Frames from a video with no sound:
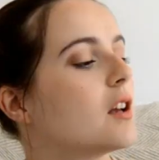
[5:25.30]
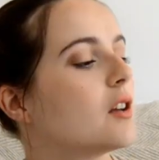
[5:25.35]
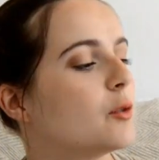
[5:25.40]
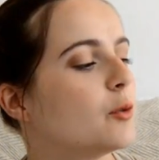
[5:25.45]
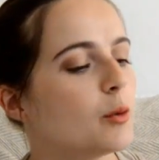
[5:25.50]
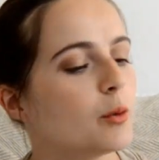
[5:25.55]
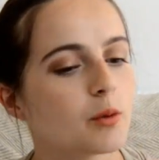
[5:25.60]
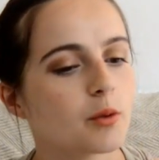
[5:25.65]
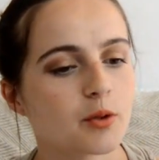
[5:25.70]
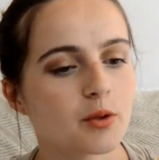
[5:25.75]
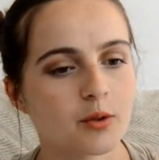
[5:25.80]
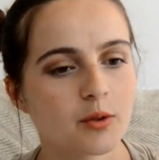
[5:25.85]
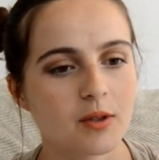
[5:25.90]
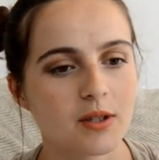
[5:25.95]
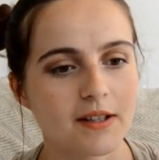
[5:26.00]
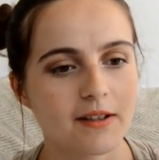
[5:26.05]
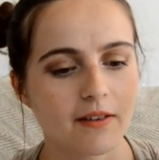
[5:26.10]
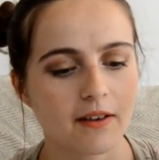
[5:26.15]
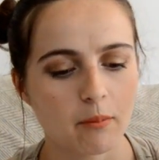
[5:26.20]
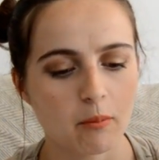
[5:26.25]
Donc ce
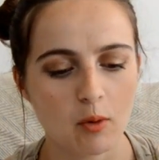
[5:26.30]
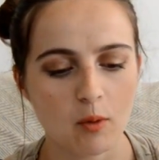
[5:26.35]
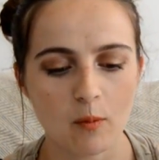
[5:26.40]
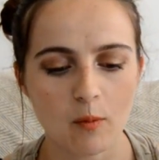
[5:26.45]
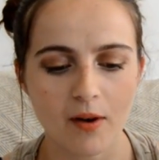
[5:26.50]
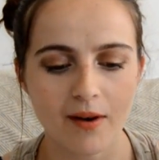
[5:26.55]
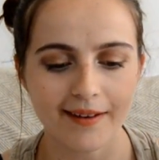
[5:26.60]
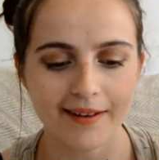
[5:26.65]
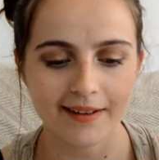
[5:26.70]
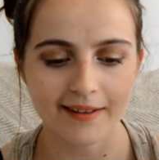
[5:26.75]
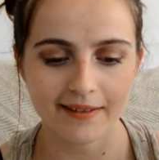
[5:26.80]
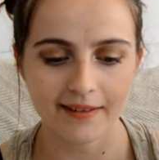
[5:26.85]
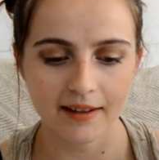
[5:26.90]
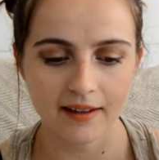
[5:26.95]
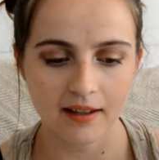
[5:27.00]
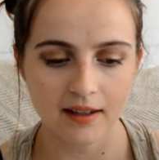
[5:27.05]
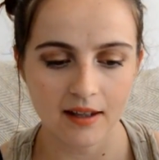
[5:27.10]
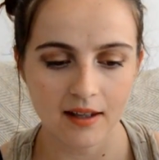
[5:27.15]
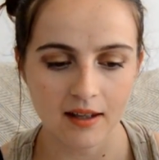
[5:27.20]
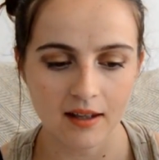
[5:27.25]
livre pour moi est
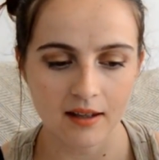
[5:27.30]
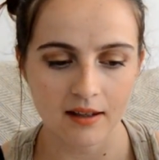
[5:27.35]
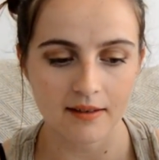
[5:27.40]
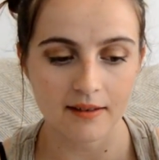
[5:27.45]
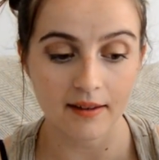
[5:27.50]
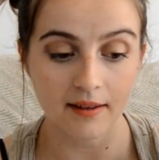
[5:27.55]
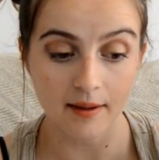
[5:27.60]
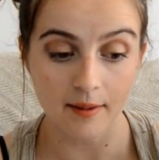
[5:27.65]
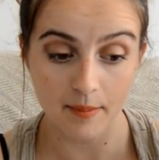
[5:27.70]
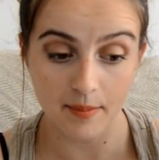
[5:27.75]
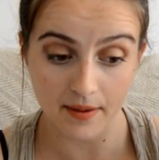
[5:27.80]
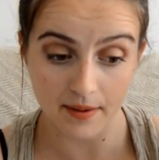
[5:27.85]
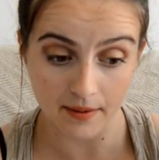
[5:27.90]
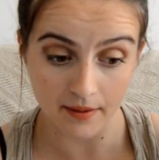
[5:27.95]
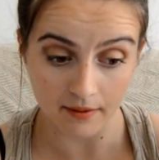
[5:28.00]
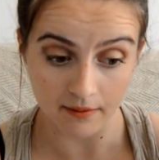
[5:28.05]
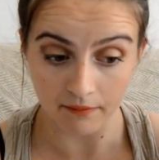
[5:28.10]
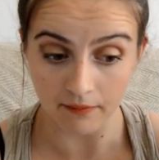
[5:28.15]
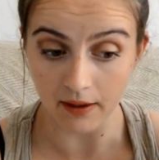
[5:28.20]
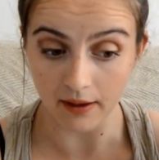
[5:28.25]
très très
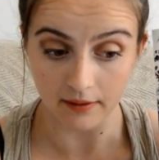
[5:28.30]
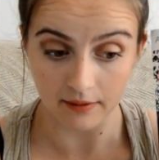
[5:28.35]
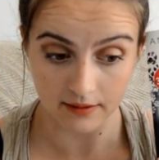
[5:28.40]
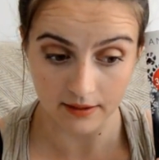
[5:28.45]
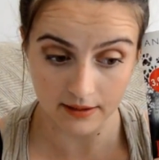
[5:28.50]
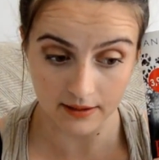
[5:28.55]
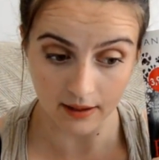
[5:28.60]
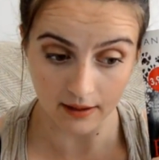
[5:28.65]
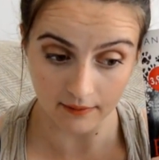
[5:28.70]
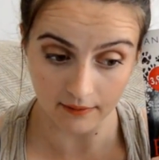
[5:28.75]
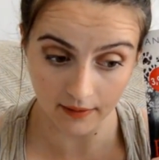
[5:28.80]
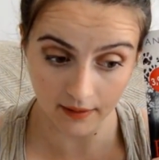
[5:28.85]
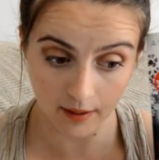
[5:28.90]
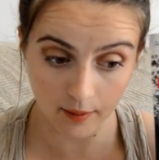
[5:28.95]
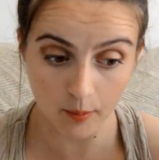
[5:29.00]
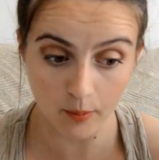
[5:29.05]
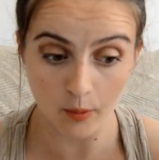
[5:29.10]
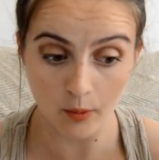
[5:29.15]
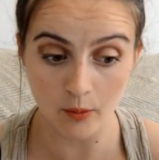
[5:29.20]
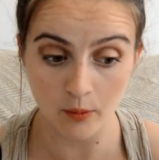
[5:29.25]
euh, enfin c'est un
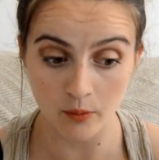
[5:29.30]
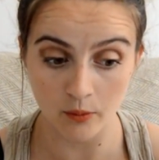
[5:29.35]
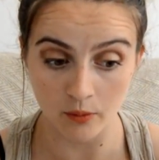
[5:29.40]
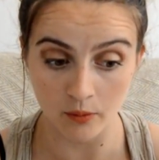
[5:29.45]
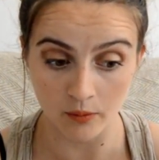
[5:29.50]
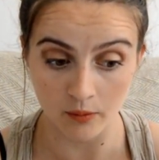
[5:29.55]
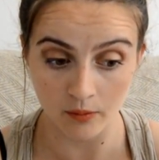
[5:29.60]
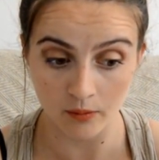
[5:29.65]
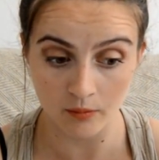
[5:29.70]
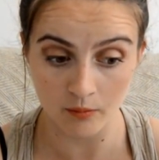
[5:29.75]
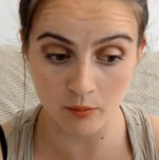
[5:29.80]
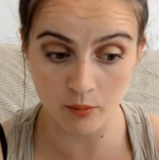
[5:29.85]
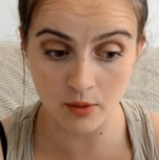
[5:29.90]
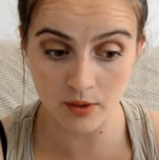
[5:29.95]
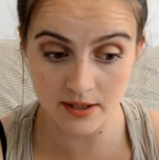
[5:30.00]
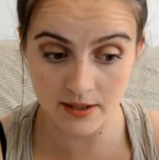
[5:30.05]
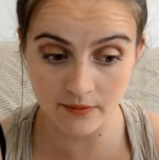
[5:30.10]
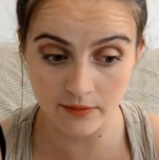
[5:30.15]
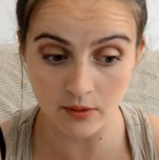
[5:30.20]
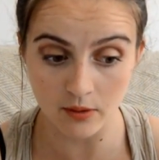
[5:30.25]
très beau, beau
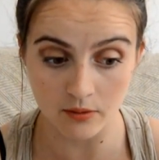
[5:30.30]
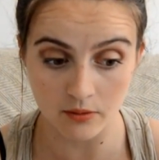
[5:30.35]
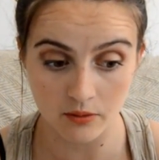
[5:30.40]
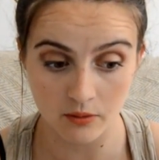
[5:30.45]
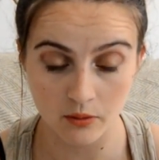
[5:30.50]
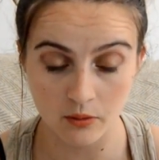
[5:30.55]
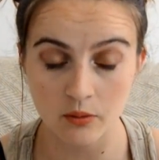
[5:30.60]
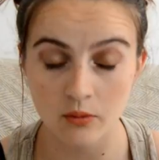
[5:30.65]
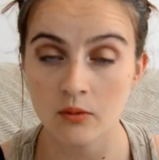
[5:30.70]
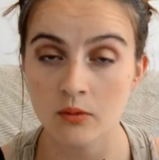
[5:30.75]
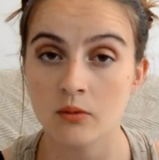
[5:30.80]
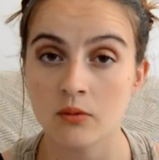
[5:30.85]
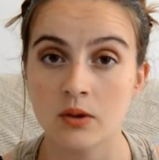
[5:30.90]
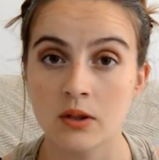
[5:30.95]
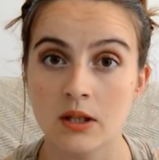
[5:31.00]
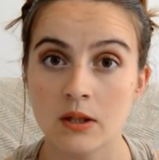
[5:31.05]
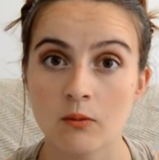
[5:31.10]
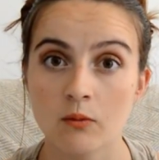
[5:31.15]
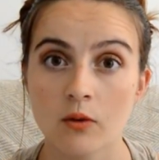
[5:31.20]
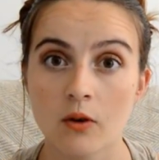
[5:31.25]
livre dans ce que ce
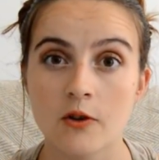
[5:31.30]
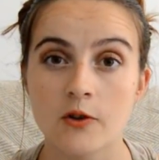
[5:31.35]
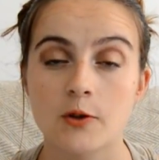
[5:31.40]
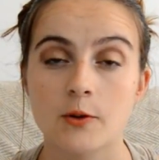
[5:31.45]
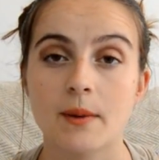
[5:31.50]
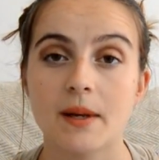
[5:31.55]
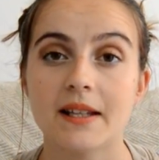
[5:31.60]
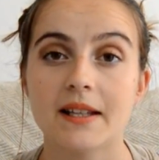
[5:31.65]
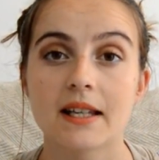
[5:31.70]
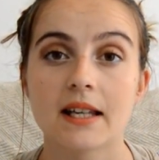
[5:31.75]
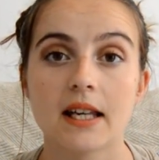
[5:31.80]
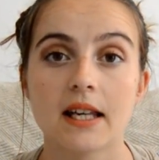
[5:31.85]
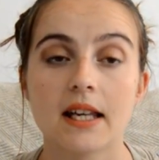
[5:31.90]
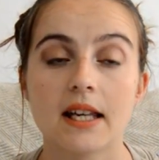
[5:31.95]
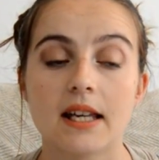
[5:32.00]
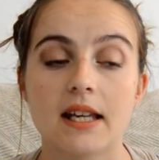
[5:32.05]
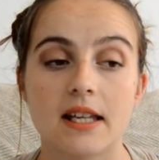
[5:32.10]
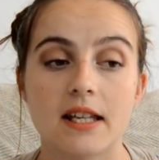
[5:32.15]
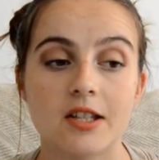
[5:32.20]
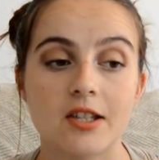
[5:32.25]
qu'ils nous transmettent
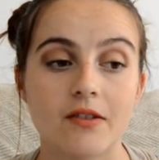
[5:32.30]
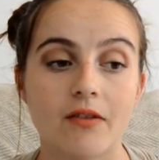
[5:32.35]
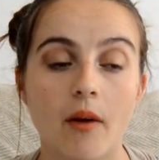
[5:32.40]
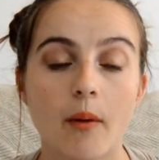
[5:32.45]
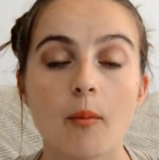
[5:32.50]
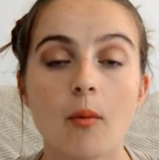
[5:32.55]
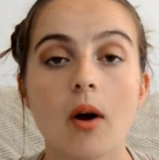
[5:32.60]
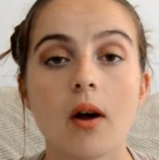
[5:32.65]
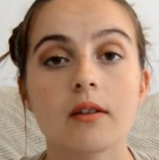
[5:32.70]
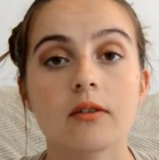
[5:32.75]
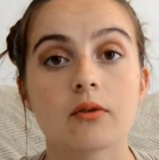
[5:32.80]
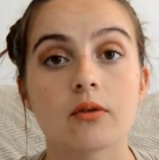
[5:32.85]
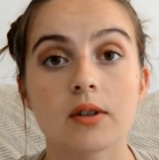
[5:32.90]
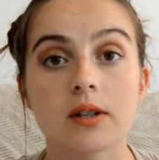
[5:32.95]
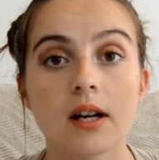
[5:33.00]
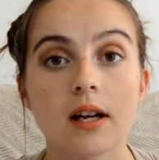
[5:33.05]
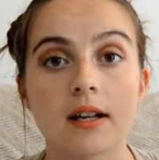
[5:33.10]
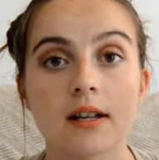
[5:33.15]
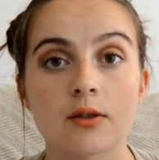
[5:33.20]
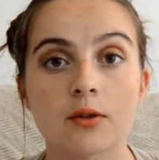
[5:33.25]
et j'ai vraiment hâte de
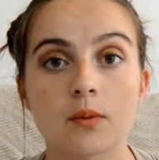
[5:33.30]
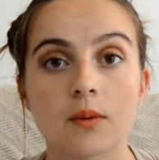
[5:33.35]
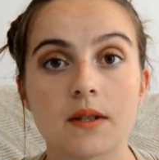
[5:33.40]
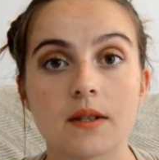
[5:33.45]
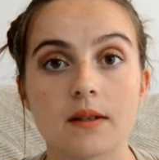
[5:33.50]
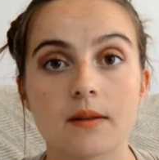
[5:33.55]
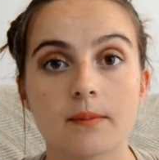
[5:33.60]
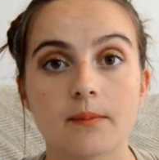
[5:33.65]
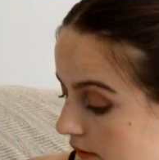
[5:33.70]
lire la suite.